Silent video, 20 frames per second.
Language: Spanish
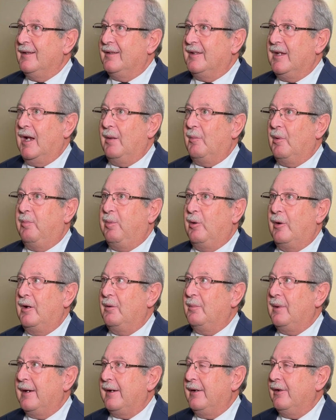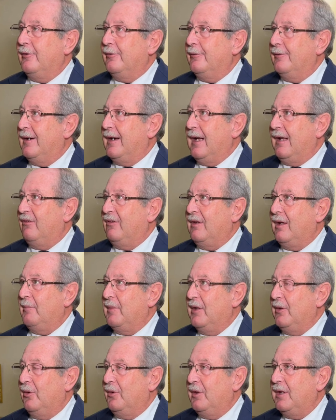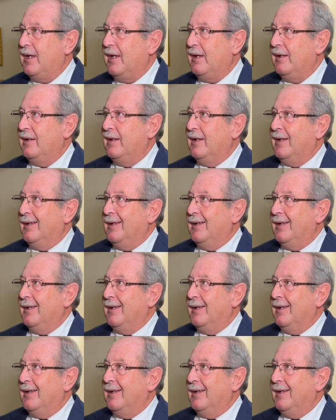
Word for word: Tiramos por el barrio casi al mediodía.